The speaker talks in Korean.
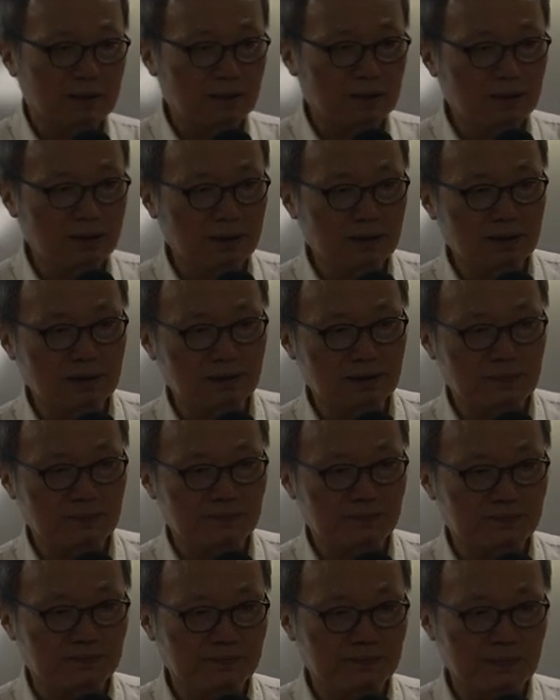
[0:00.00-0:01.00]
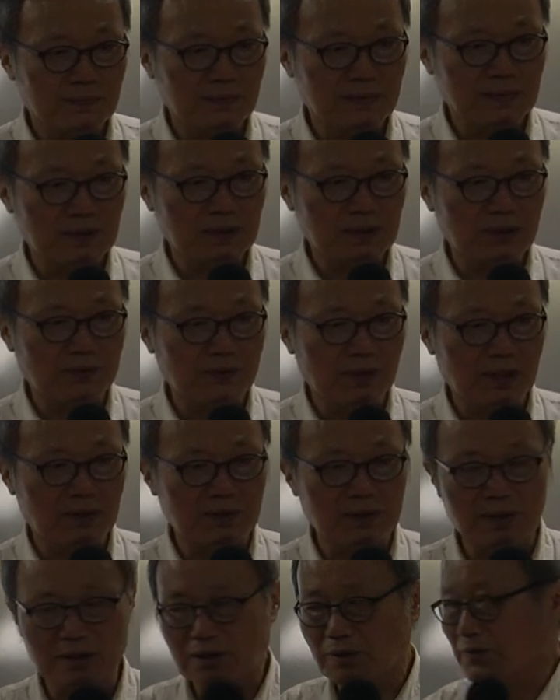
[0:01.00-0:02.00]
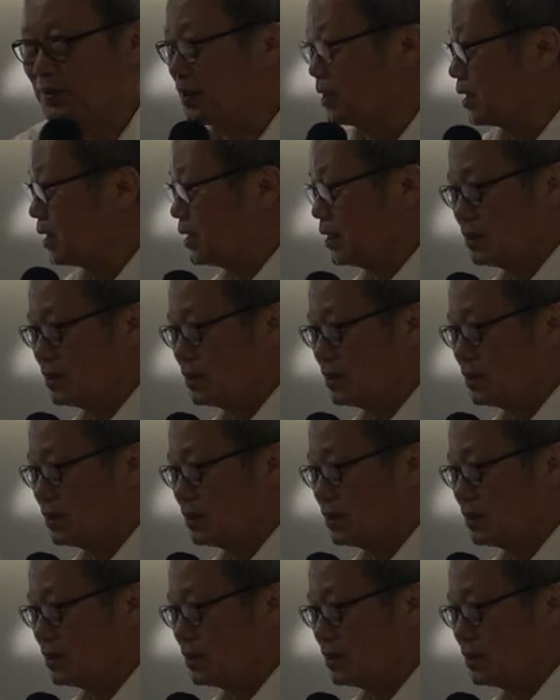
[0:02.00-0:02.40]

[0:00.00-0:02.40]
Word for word: 그런 사회가 됐습니다.